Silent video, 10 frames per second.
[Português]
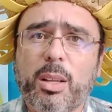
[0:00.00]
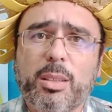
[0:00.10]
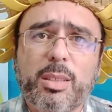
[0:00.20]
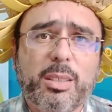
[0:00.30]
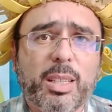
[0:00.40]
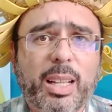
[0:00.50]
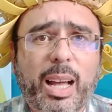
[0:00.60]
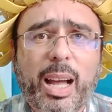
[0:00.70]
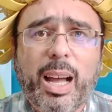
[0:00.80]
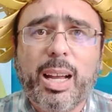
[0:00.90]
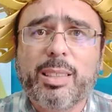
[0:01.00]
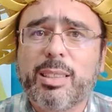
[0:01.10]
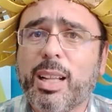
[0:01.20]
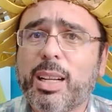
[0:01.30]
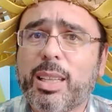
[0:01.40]
seja na
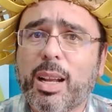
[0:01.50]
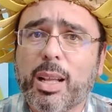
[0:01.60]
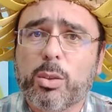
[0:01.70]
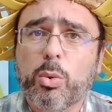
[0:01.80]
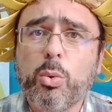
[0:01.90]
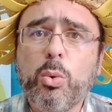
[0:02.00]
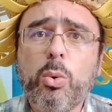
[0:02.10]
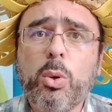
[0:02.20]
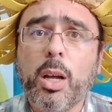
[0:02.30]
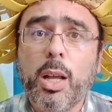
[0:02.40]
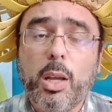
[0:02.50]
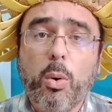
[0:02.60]
arte, na literatura,